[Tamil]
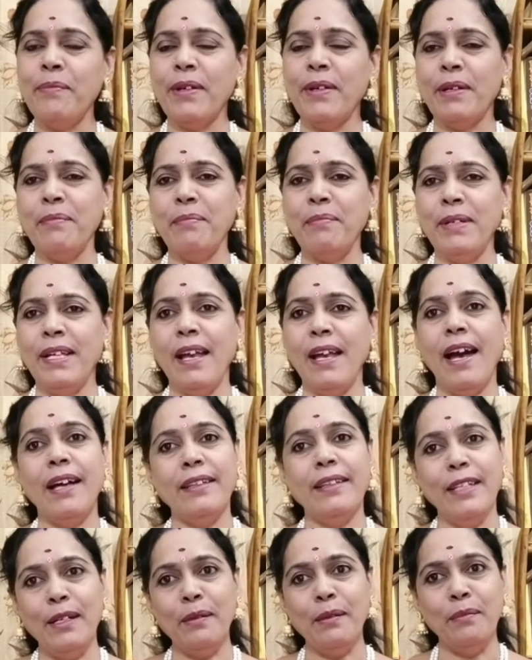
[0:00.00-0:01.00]
விரும்பி
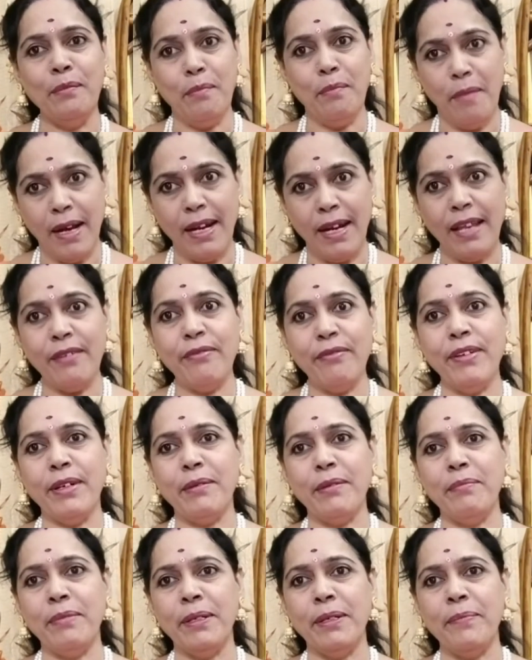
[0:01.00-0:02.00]
அதிலும் மலர்
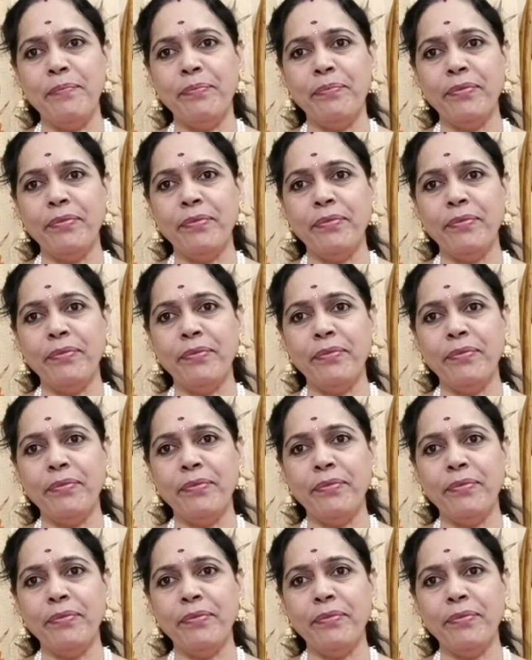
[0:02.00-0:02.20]
விரும்பி